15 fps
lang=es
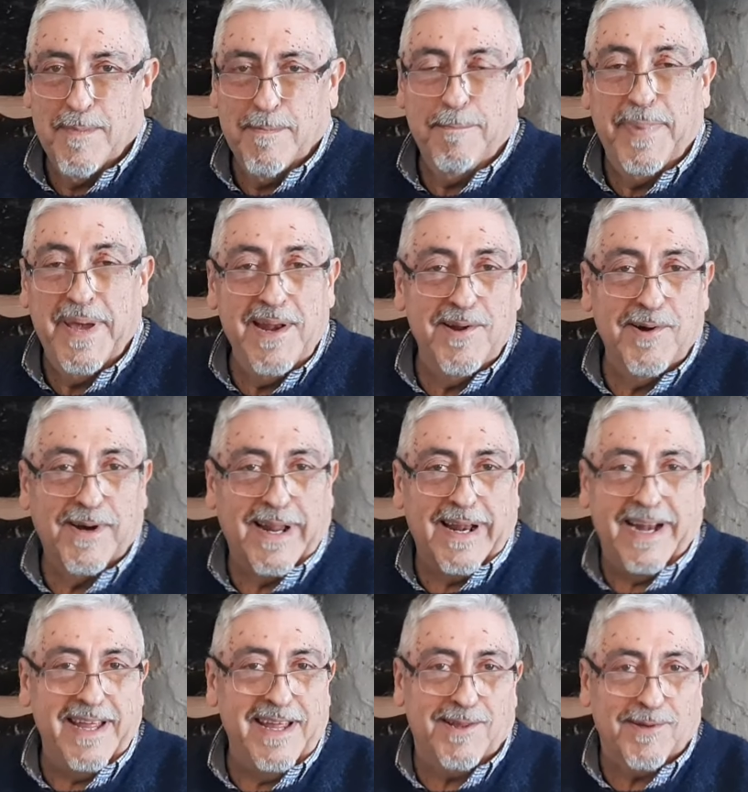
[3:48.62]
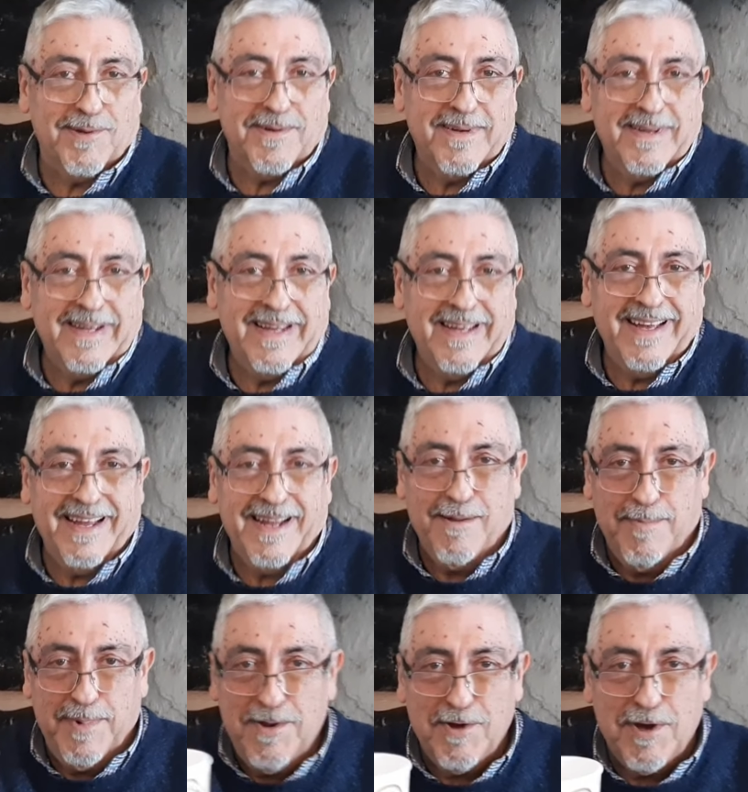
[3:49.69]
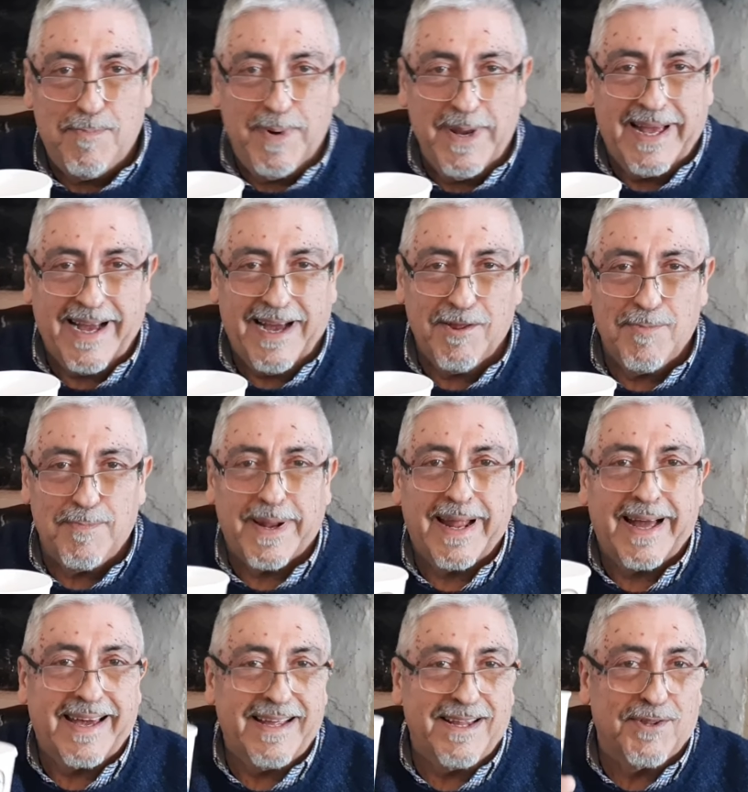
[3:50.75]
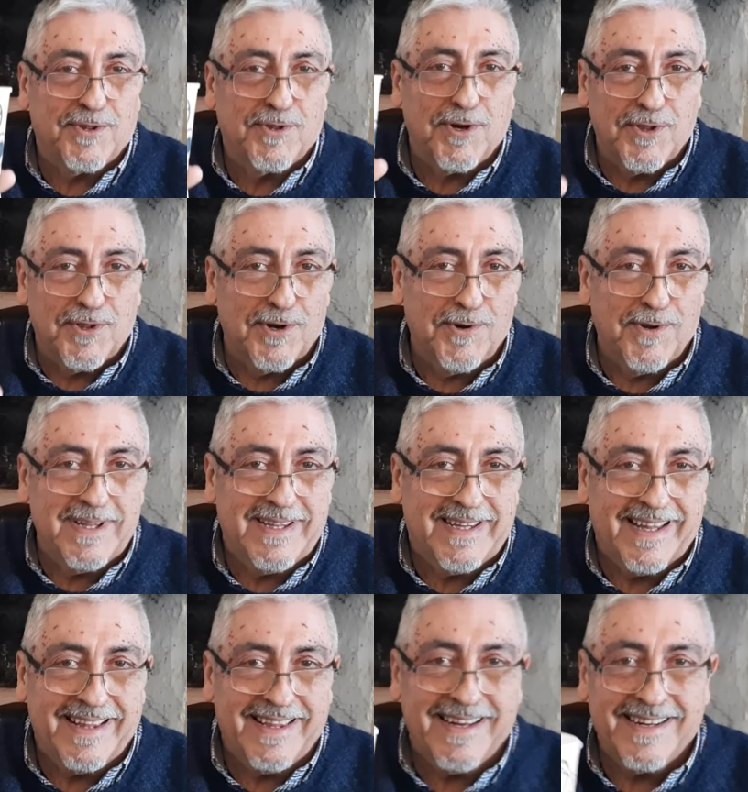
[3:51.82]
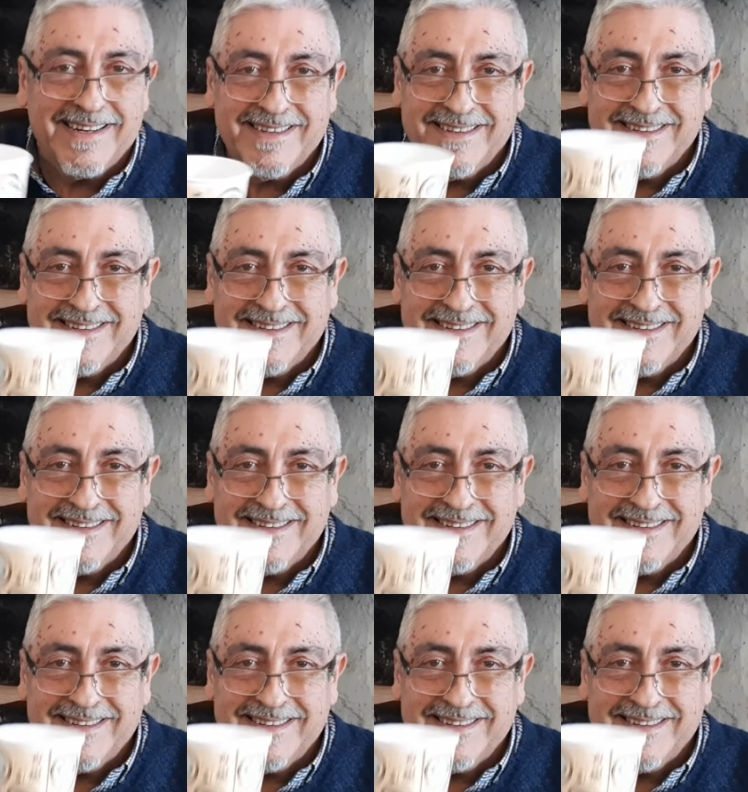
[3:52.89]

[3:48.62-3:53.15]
Vino Clarito, el vino explicado para que todos lo entiendan.